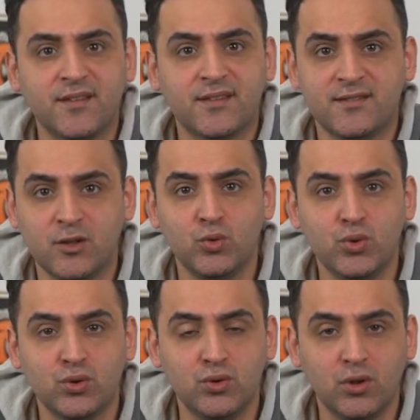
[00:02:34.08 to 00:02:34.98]
baskısında
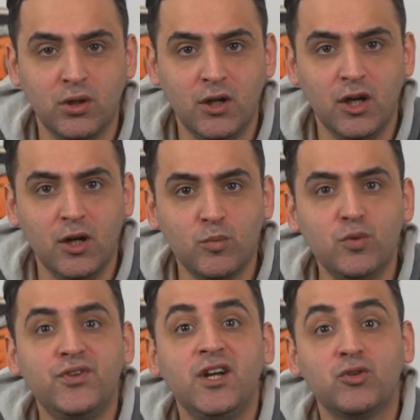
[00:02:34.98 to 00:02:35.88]
duyurdu.
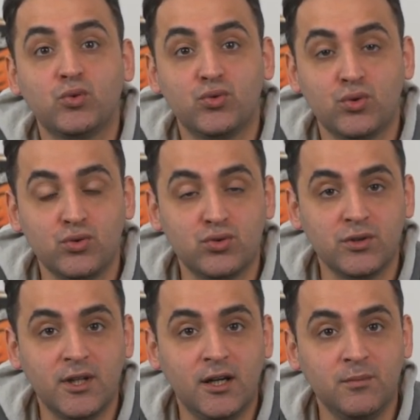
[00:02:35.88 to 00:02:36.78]
Bu fiyasko
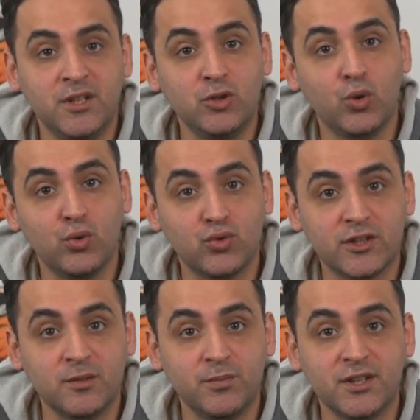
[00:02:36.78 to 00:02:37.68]
sonucunda
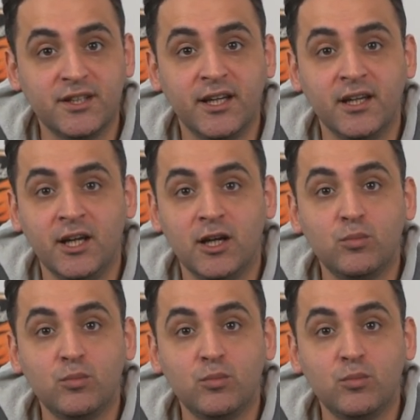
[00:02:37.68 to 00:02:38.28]
1941'de